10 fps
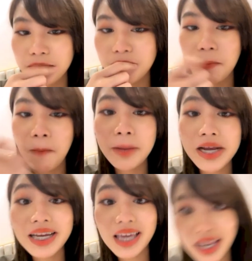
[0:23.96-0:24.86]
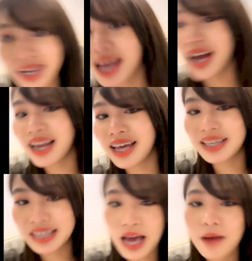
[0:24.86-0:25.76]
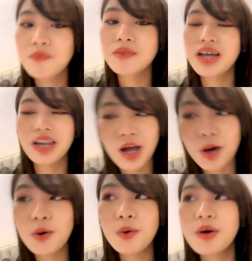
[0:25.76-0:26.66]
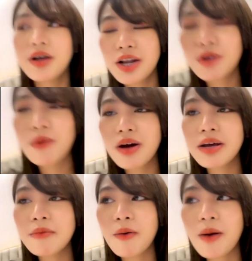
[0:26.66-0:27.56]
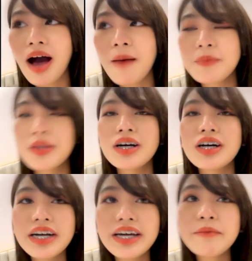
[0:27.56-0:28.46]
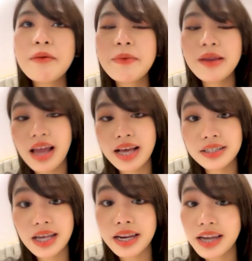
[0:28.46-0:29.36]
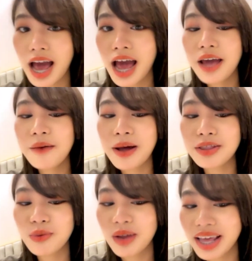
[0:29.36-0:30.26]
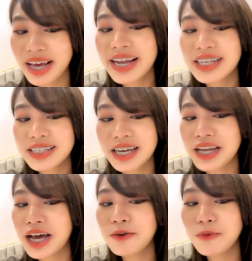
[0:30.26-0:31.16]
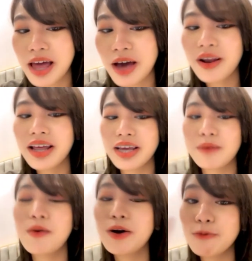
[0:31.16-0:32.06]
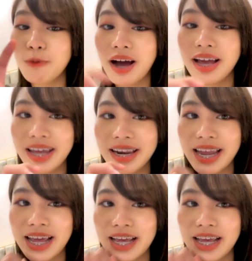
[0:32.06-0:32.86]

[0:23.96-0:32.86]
มัน เป็นกางเกงเด็กอะไรอย่างเงี้ยแล้วแล้วหนูก็เลยบอกว่าเอ้ยไม่เป็นไรใส่ได้ หวานตัวเล็กน่าจะใส่ได้อยู่แล้วอะไรอย่างเงี้ยเพราะว่าหนูว่าเห็นใน